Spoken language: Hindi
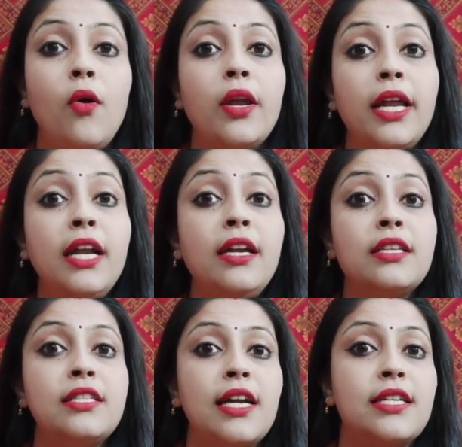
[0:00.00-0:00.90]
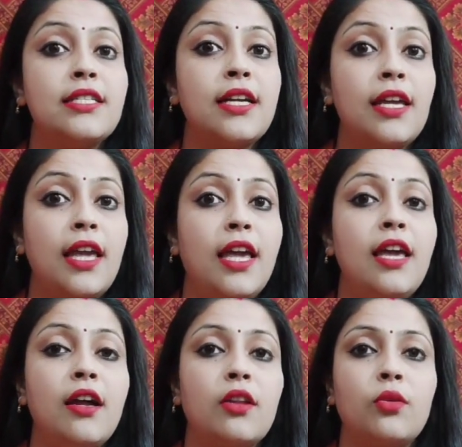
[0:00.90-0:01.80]
और इन डिस्चार्जेस का यही
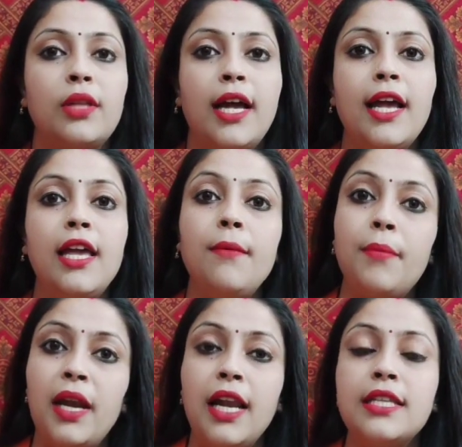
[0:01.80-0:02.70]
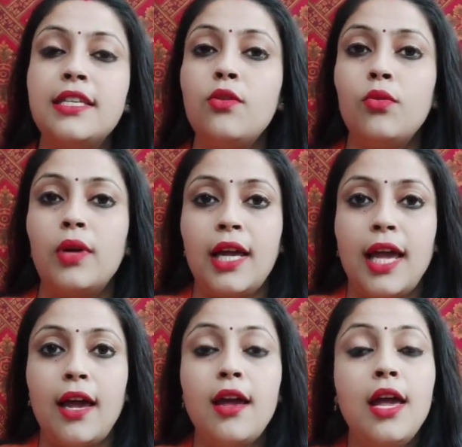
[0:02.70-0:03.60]
अर्थ होता है कि प्रेगनेंसी रुक गई है